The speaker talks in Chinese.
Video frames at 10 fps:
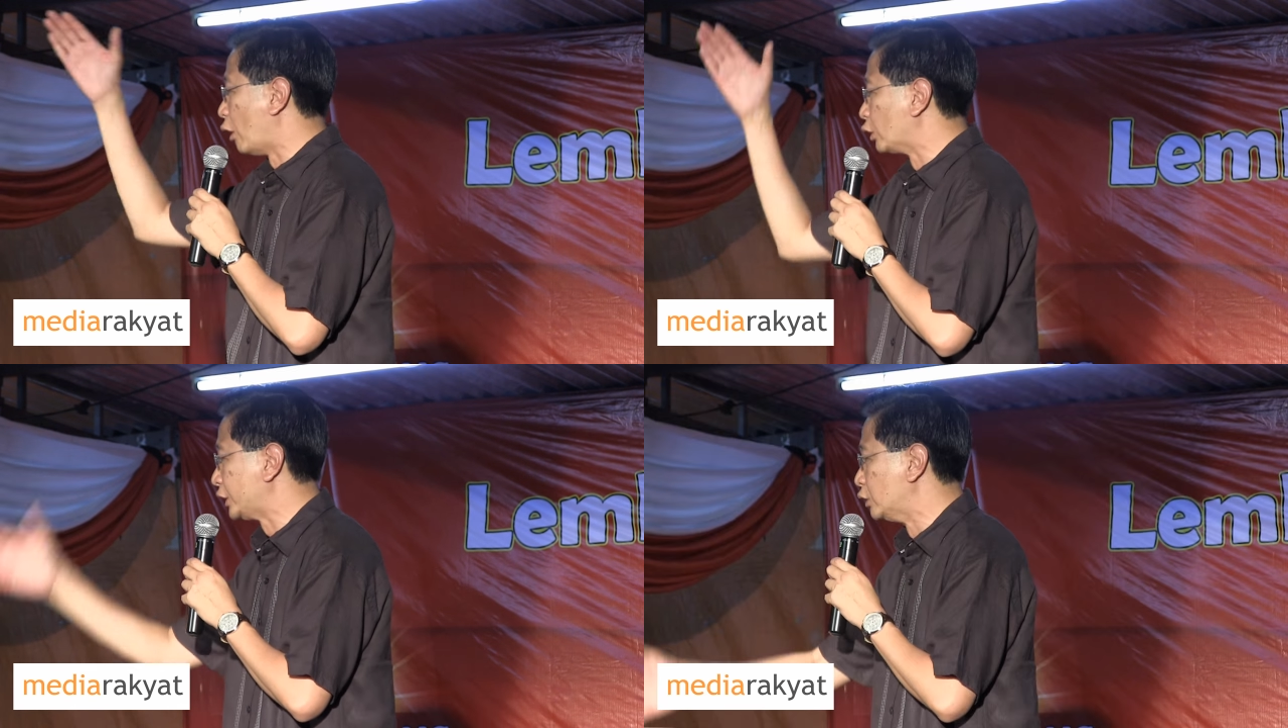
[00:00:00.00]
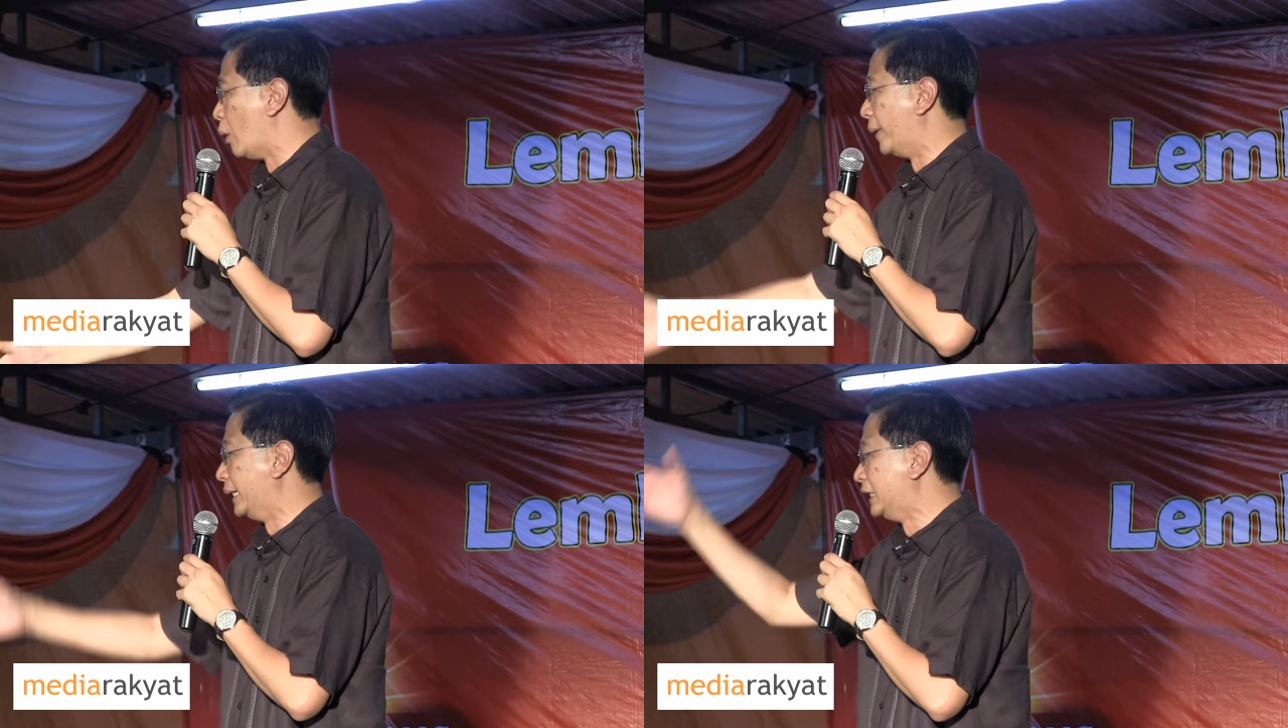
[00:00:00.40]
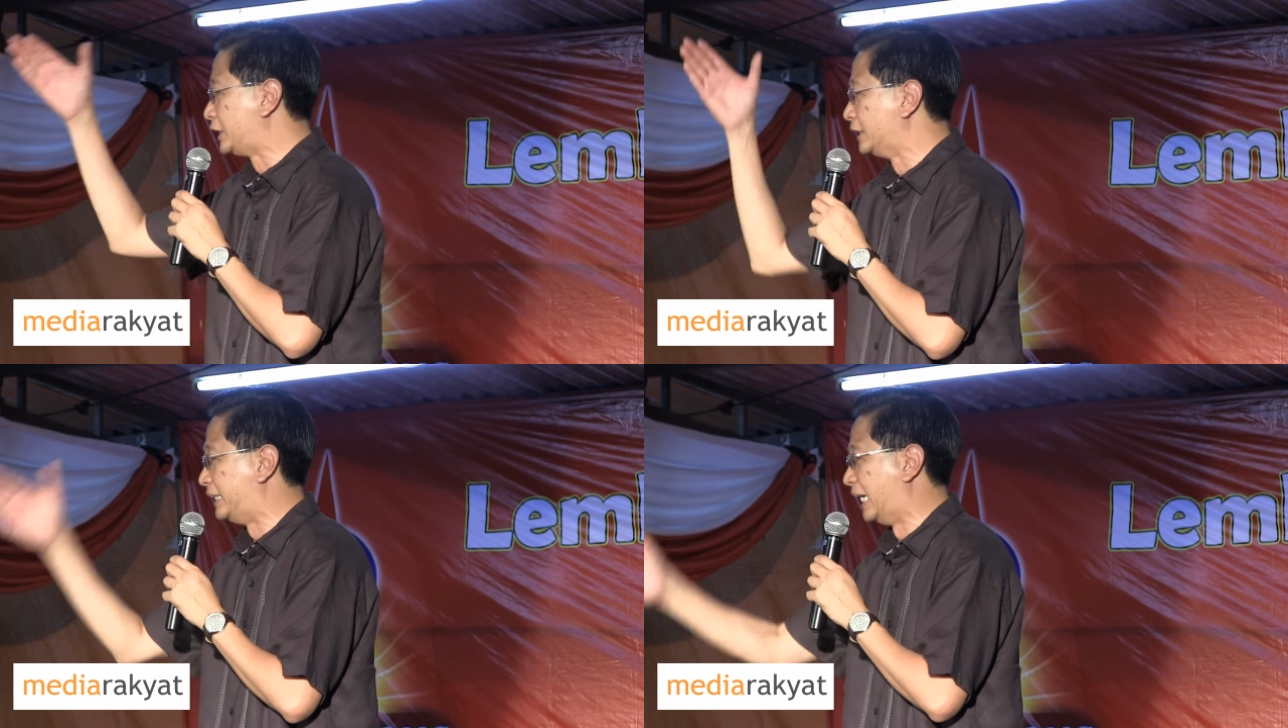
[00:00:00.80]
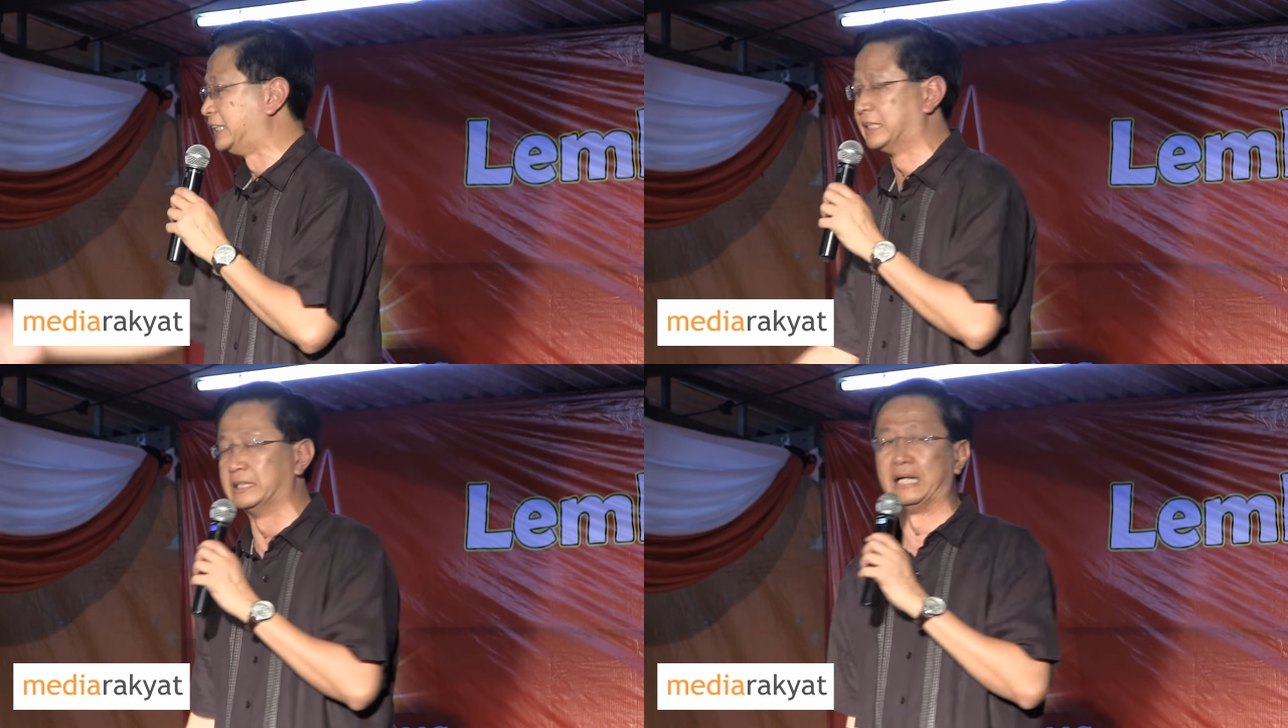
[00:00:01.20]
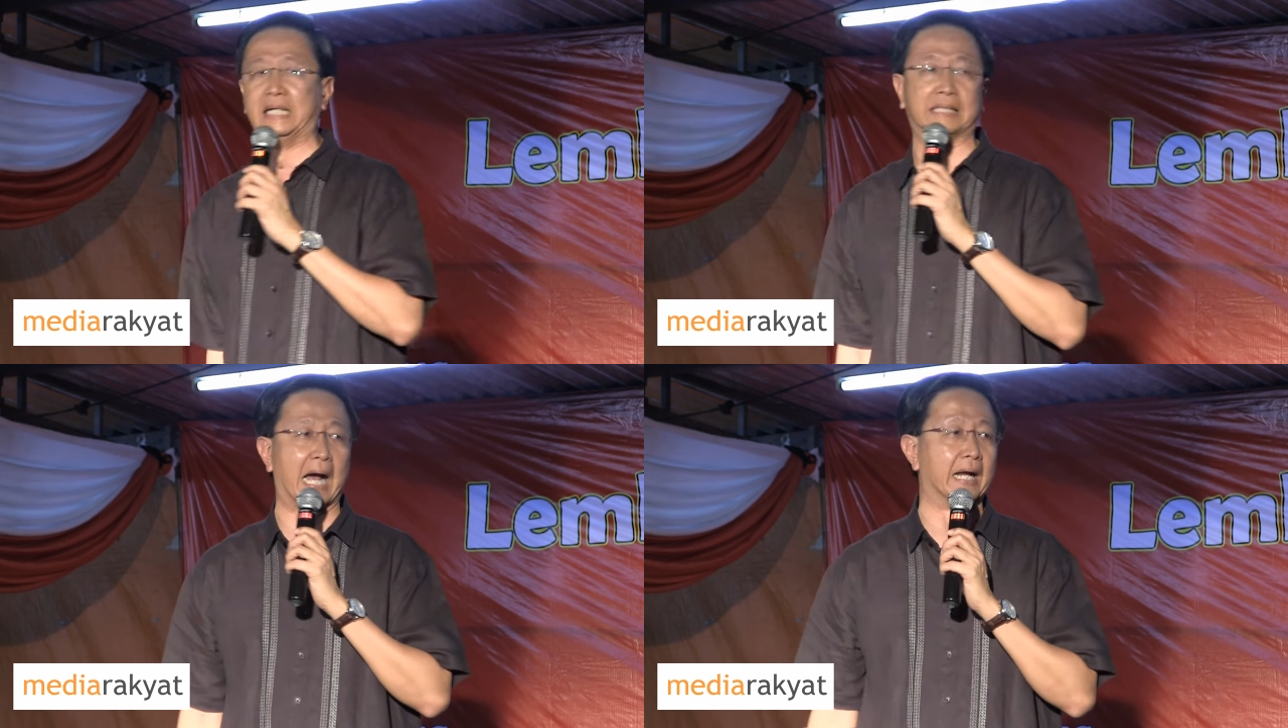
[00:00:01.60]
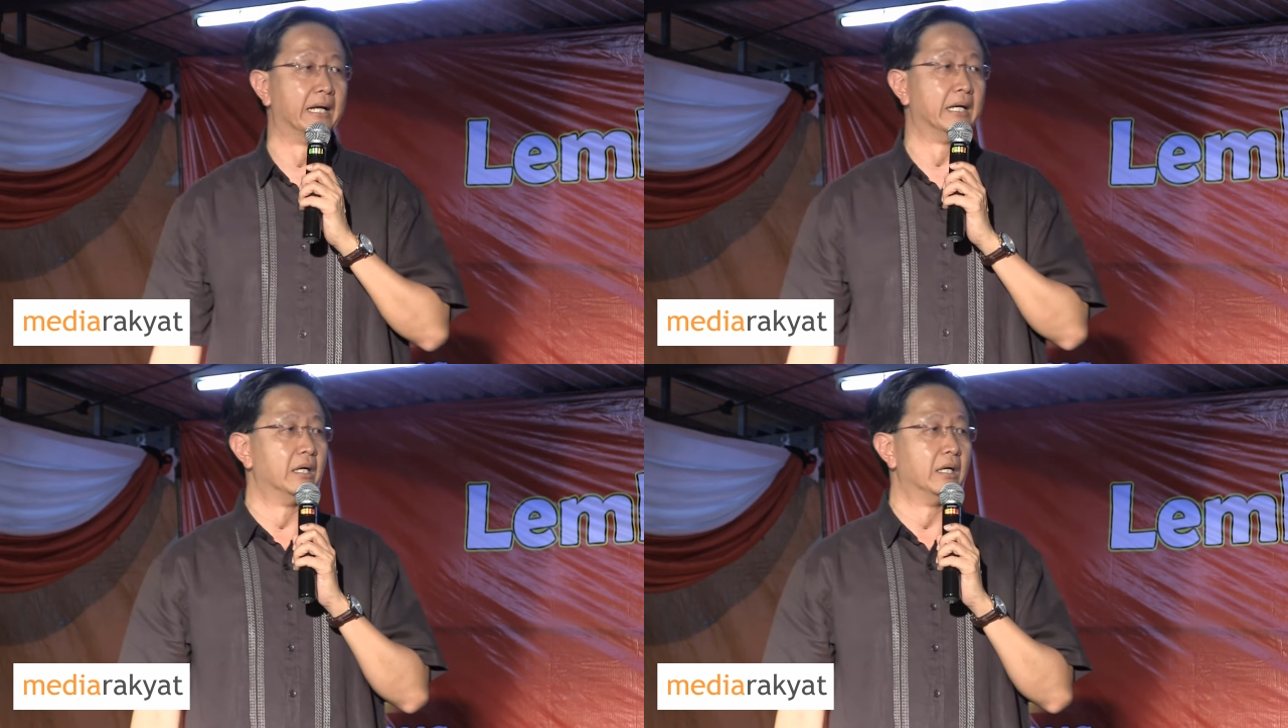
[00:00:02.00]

都是我们一直坚持的立场。